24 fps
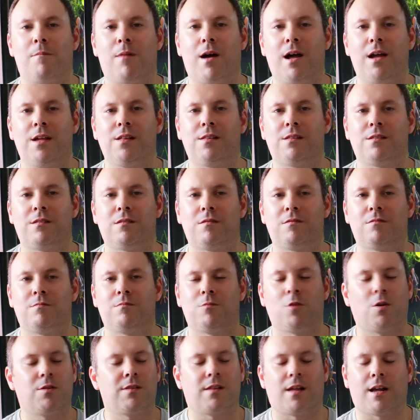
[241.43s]
mas
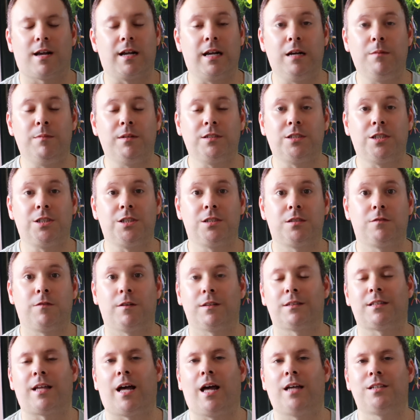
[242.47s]
nossa, a gama de
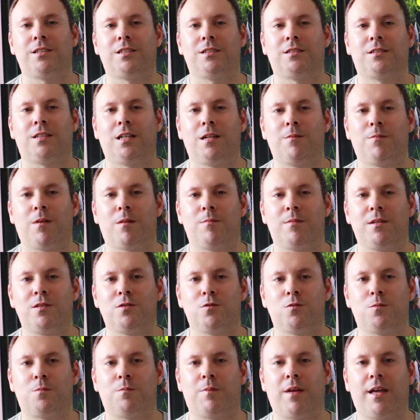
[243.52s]
desvantagens dele para mim
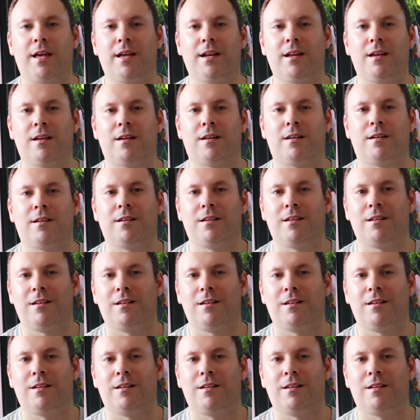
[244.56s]
supera